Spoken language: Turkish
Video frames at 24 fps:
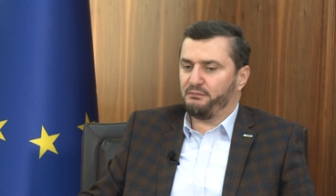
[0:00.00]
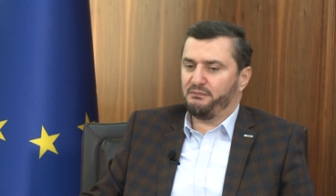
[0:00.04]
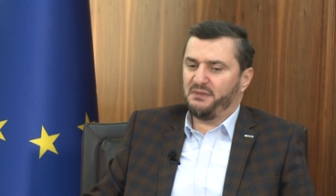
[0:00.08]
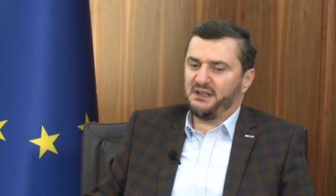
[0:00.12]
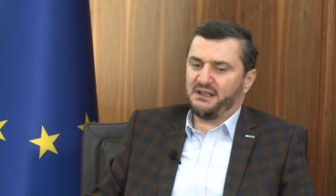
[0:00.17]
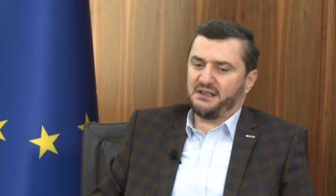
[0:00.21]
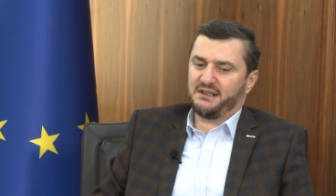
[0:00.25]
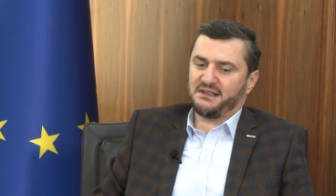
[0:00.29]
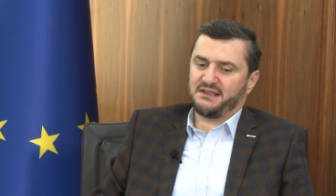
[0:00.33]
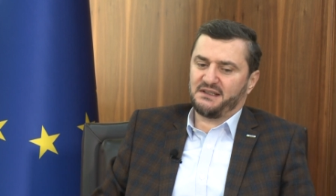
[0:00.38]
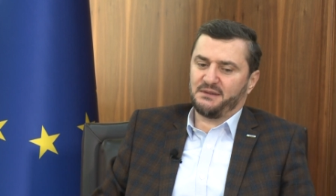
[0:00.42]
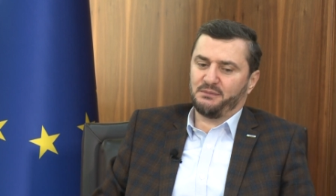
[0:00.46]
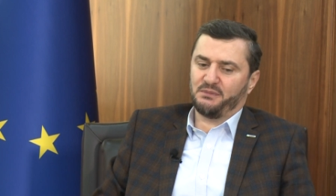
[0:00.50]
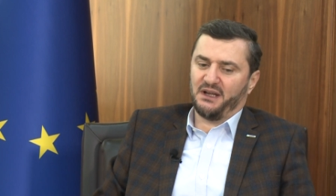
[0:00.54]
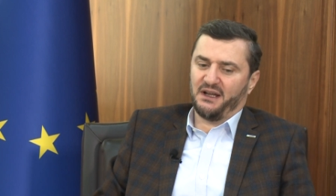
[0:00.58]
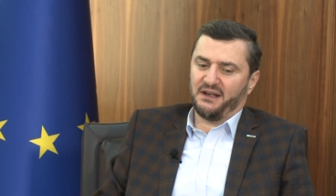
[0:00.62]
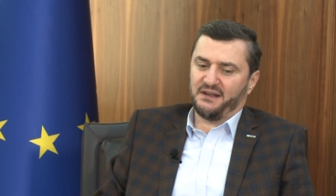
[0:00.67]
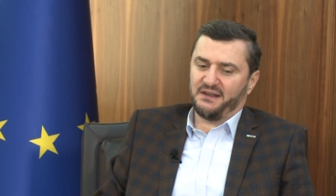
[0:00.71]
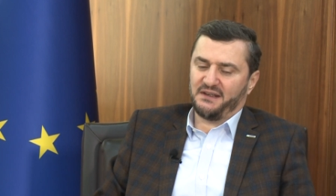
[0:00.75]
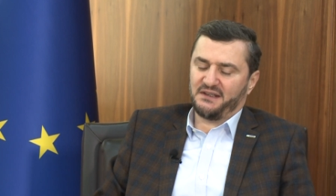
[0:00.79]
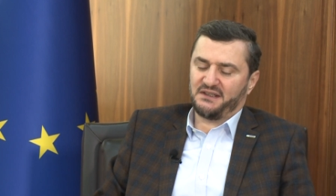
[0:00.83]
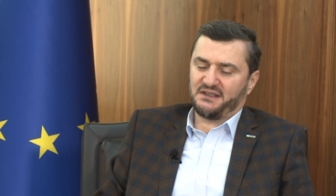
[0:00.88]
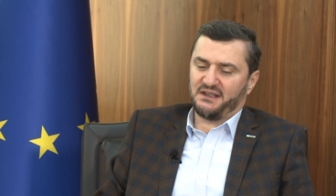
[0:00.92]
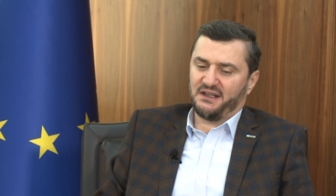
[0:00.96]
Bir kısım hı hı.
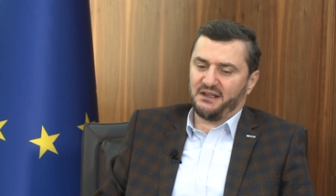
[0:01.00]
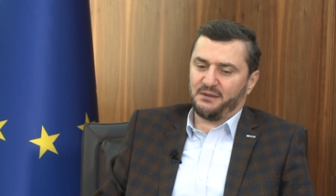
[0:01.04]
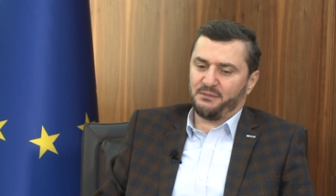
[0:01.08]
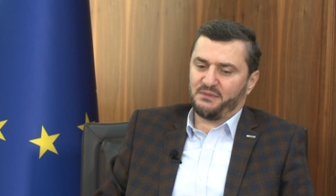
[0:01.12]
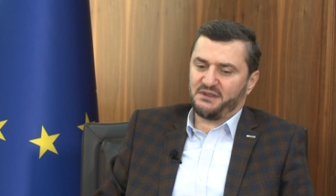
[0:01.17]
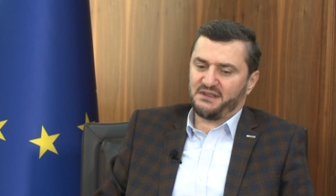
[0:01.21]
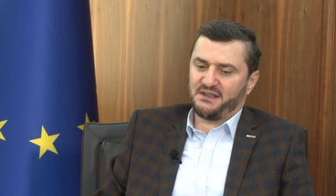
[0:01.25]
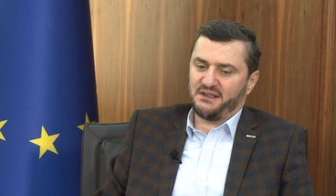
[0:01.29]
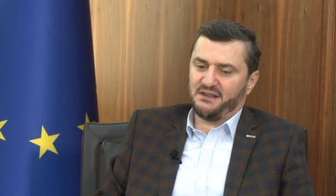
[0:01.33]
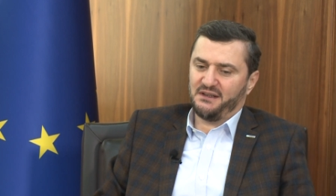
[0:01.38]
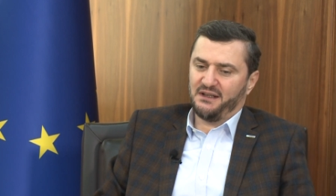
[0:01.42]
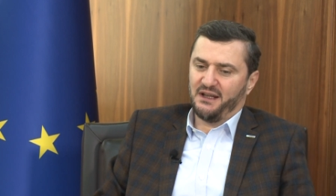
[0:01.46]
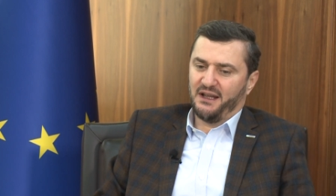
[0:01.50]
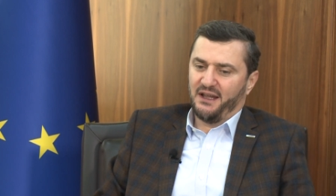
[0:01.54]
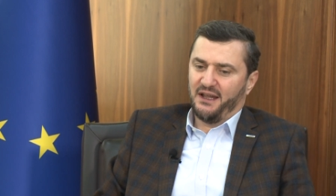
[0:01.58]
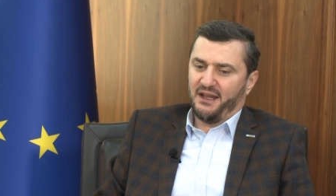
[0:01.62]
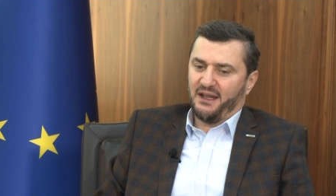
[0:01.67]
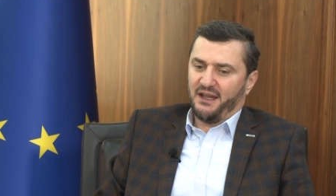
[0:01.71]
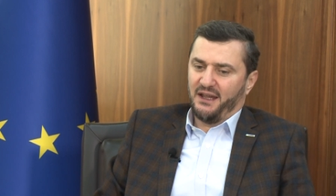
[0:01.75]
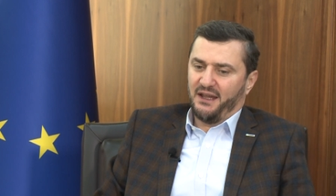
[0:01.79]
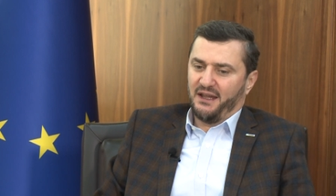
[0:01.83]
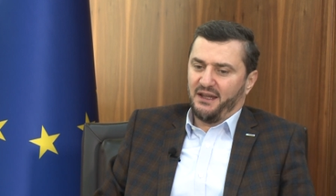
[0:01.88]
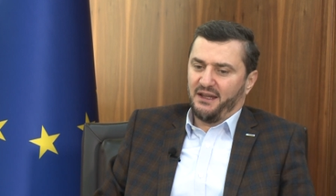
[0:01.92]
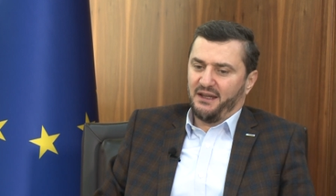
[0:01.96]
kardeşlerimizin
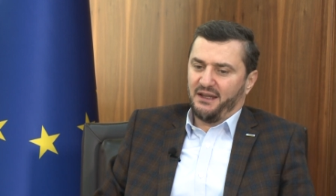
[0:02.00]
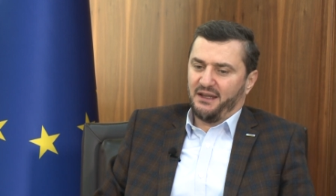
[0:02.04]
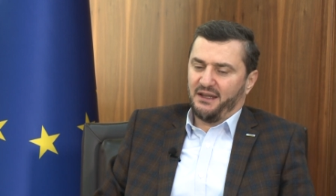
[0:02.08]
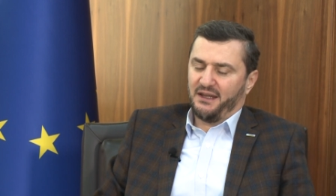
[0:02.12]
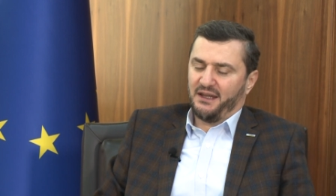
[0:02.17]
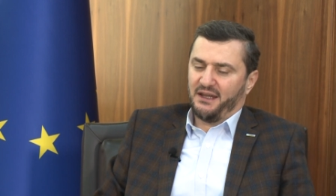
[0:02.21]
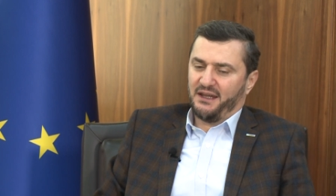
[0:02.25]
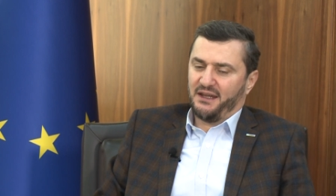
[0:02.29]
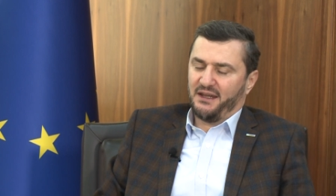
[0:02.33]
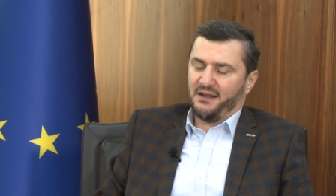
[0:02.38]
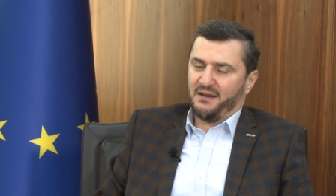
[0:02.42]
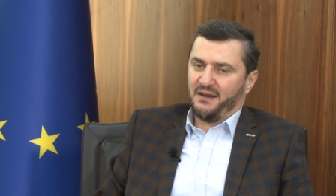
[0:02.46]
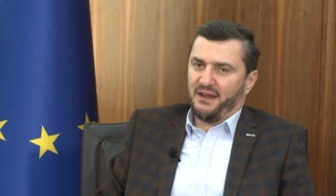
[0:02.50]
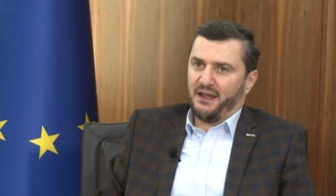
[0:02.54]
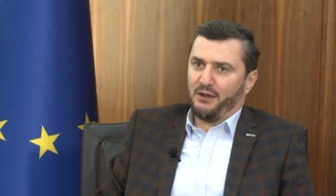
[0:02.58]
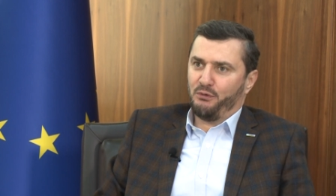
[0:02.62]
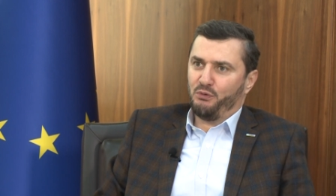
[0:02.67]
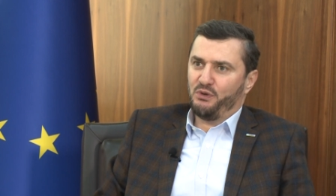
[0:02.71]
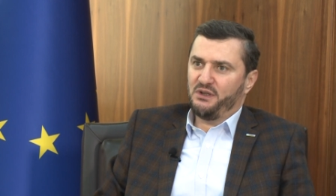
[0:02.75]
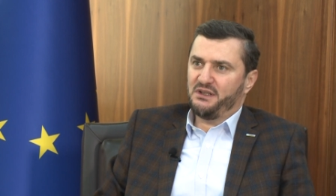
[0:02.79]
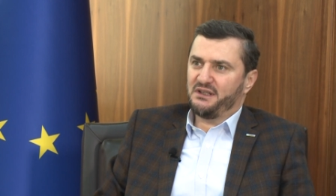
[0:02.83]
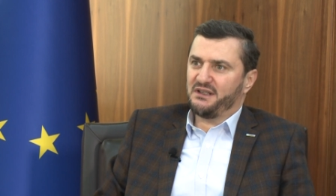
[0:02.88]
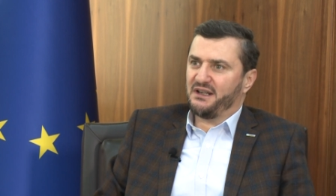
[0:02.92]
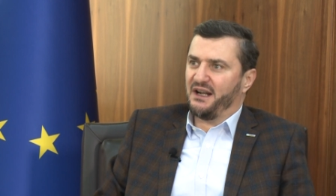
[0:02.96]
e,
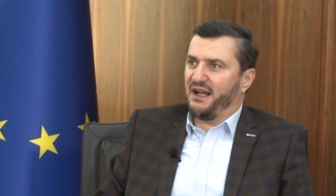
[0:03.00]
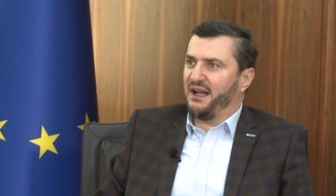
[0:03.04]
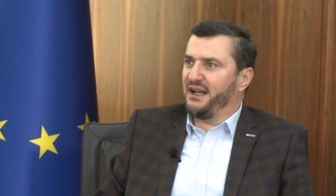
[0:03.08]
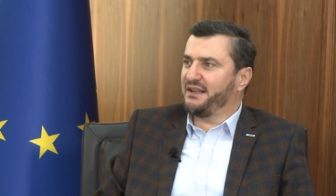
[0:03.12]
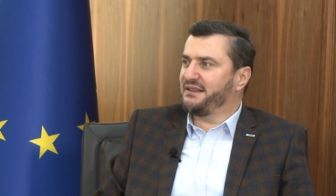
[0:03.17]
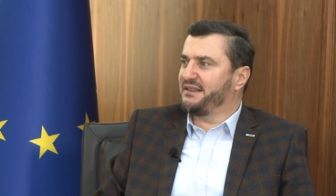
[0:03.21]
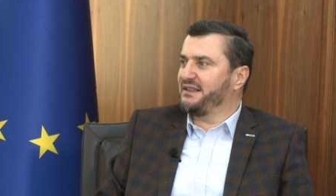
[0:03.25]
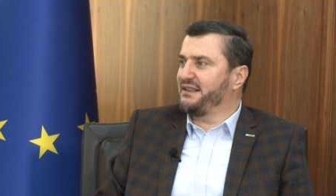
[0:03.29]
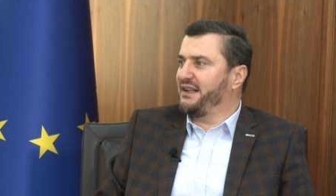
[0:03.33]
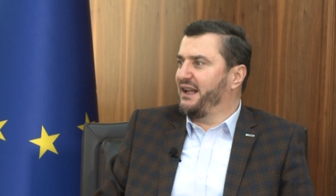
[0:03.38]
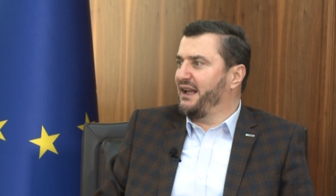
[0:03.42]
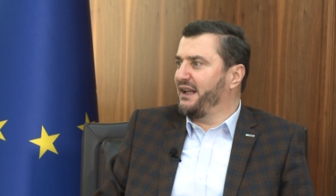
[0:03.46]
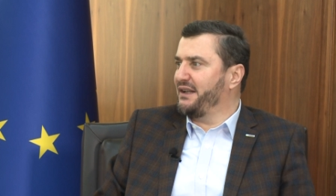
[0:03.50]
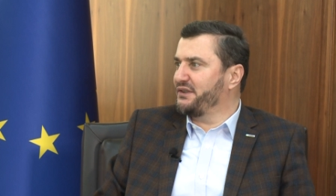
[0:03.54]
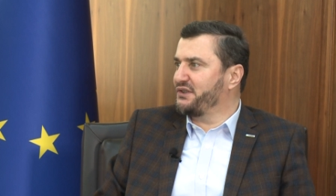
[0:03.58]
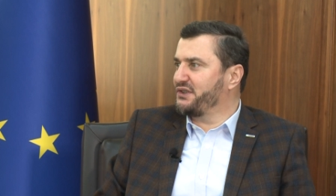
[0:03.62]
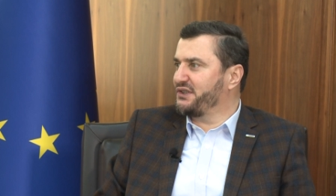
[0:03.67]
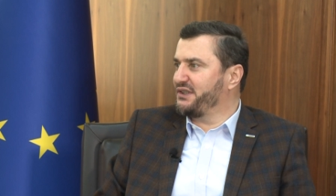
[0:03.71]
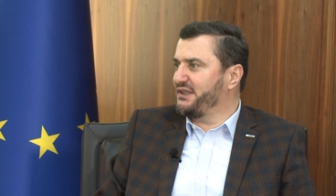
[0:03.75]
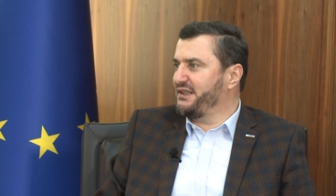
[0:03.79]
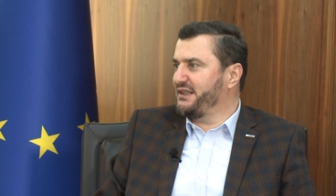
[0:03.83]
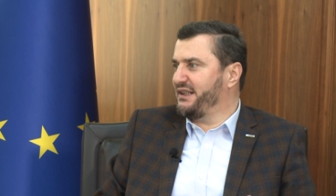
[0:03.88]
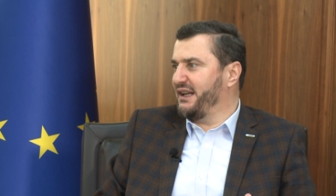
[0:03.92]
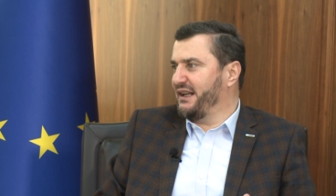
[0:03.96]
evin rahatına
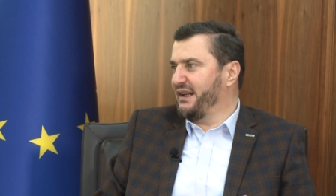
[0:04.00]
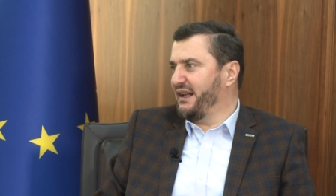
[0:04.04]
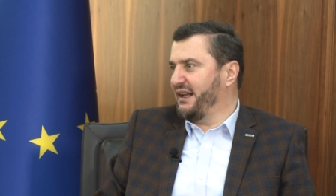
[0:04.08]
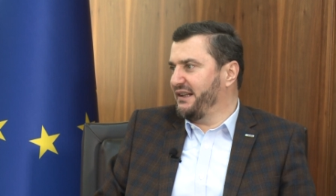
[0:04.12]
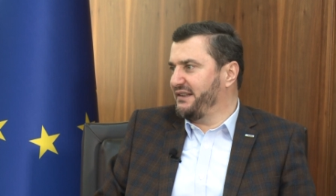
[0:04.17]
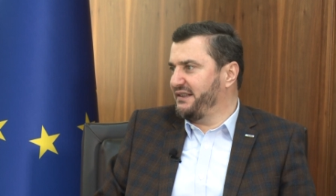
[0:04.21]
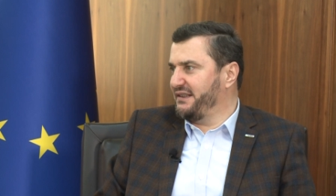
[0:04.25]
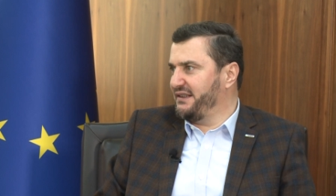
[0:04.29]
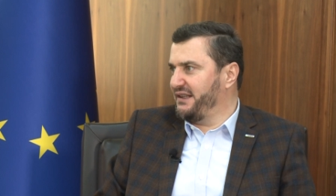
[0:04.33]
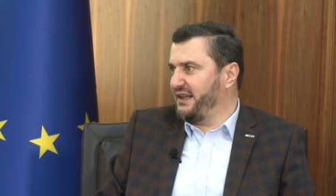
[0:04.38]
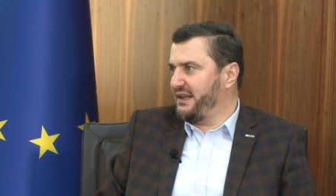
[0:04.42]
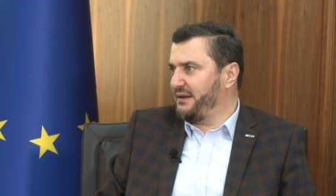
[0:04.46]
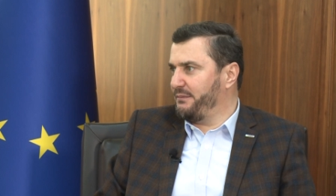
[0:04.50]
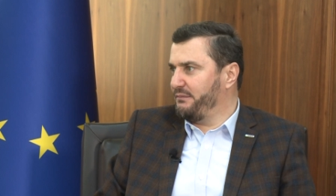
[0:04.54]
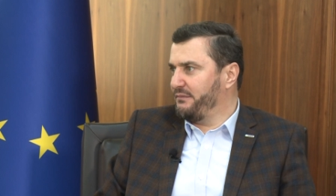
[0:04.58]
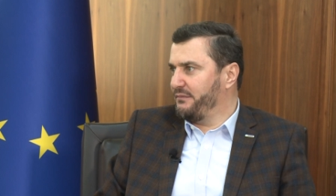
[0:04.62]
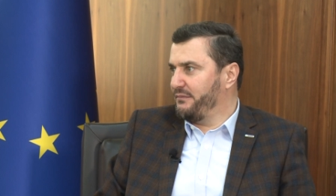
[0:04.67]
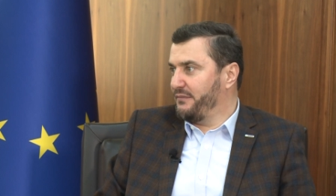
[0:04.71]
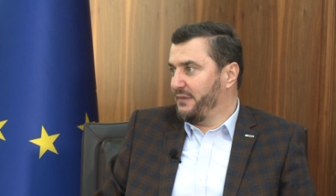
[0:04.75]
alıştığı kanaatindeyim.